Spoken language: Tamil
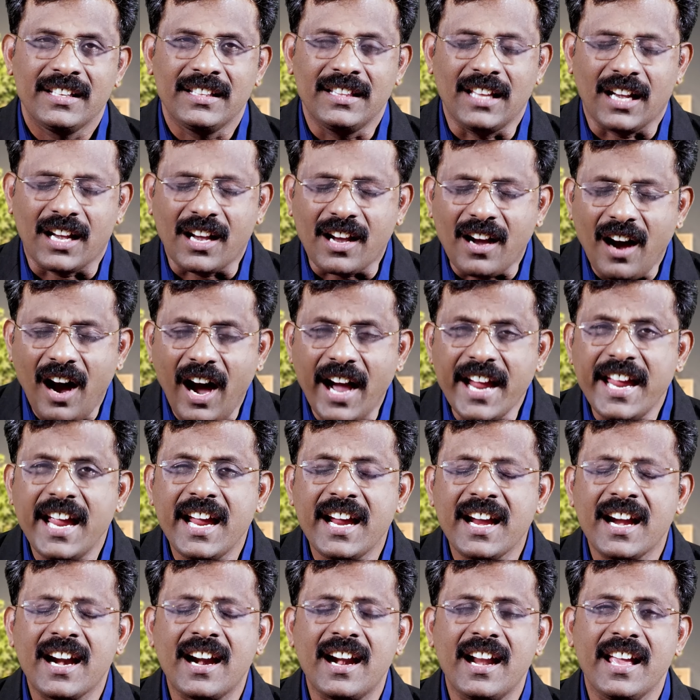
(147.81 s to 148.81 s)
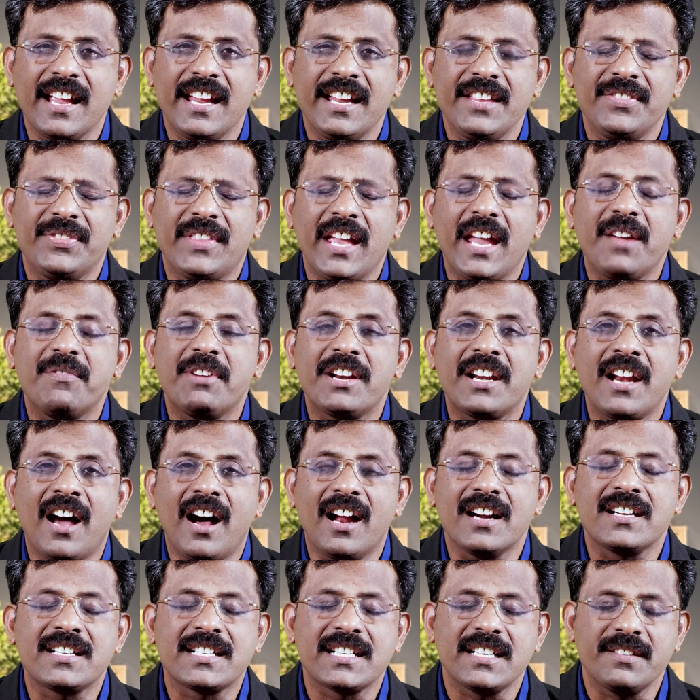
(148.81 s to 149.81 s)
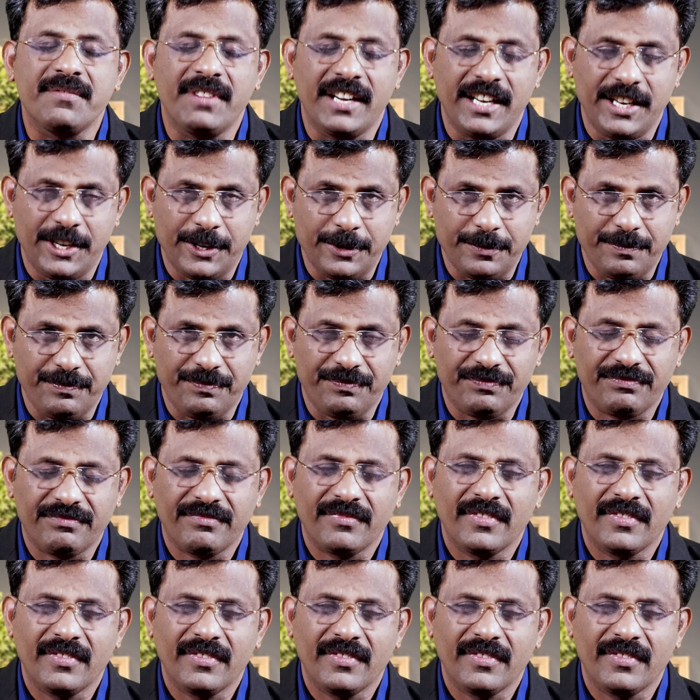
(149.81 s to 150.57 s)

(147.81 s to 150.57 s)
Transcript: இந்த காயங்களை தேவன் ஆற்ற வேண்டும்